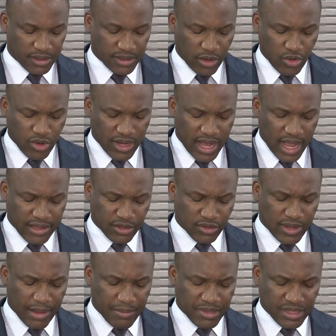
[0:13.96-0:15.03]
Dans le cadre
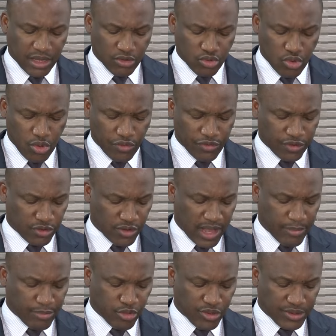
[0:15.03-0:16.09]
de la mise en œuvre de
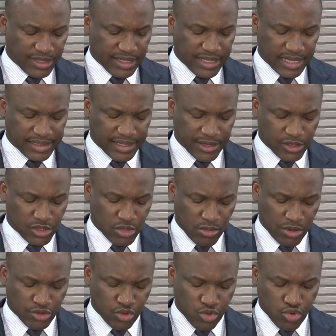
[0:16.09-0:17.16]
la politique
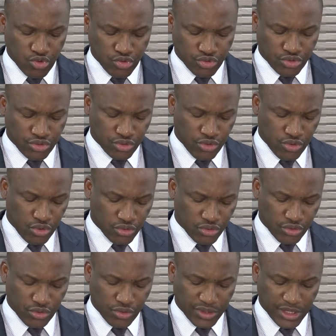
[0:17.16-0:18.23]
d'assainissement et de lutte
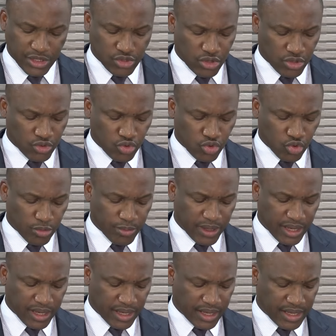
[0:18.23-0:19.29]
contre le désordre
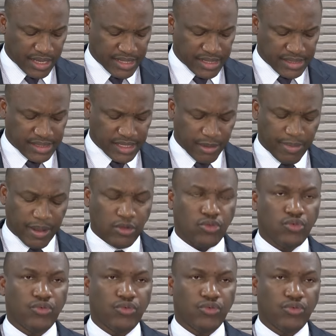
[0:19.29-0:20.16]
urbain initiée par le